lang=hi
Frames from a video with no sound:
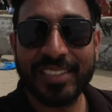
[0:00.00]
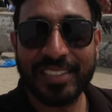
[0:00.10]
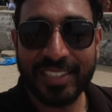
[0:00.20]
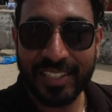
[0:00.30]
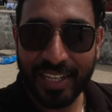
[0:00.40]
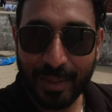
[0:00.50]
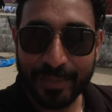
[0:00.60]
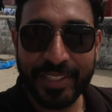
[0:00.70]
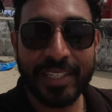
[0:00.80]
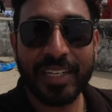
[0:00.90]
श्री राम
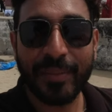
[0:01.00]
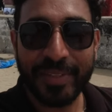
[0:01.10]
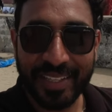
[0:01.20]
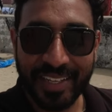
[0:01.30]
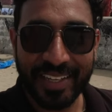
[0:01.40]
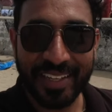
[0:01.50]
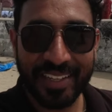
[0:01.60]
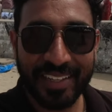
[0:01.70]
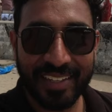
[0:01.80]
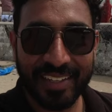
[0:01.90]
जी कभी थे
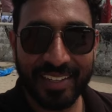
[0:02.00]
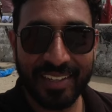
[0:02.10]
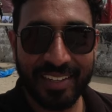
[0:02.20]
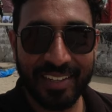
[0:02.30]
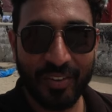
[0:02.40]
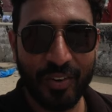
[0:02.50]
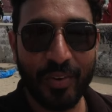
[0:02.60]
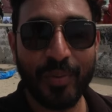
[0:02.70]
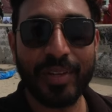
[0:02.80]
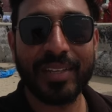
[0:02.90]

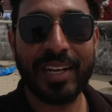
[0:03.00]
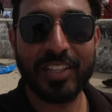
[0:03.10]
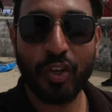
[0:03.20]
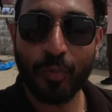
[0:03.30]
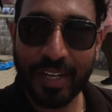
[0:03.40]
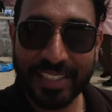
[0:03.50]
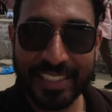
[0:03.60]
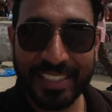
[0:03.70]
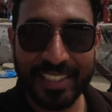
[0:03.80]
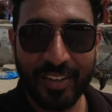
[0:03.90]
और उनके साथ हनुमान
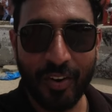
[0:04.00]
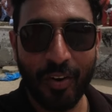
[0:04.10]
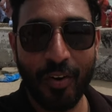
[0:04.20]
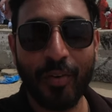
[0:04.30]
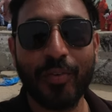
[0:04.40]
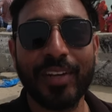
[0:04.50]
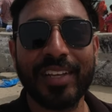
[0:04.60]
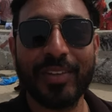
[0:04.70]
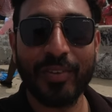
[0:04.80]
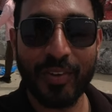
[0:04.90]
जी और उनके
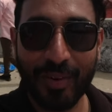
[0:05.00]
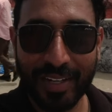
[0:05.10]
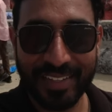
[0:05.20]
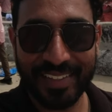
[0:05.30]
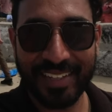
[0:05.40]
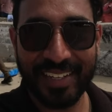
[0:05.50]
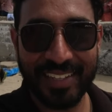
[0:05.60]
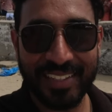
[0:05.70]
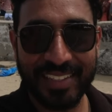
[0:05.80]
साथ उनकी वानर सेना